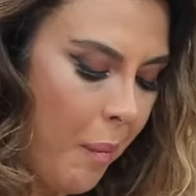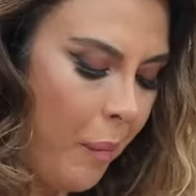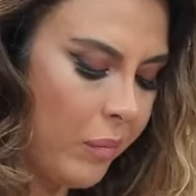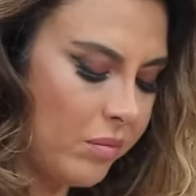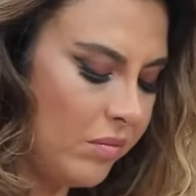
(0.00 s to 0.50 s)

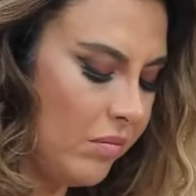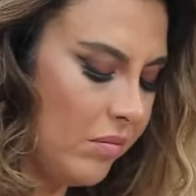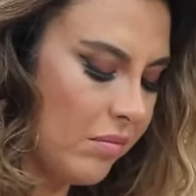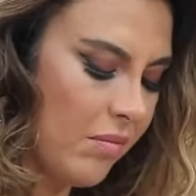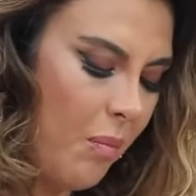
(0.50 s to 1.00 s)
Mm -mm.
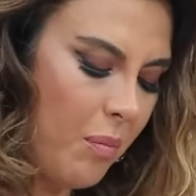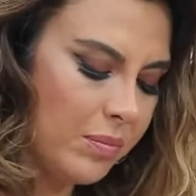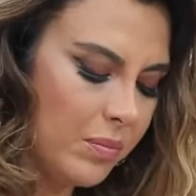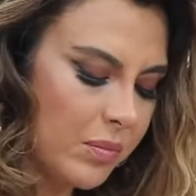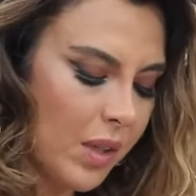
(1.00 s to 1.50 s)

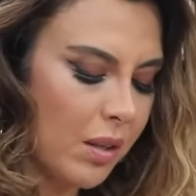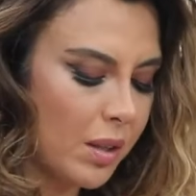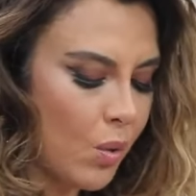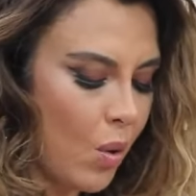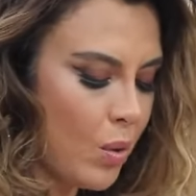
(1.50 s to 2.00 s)

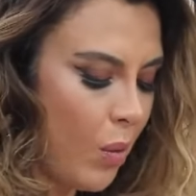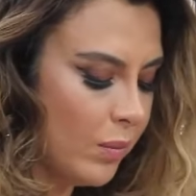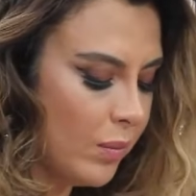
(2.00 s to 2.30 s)
Ay yok.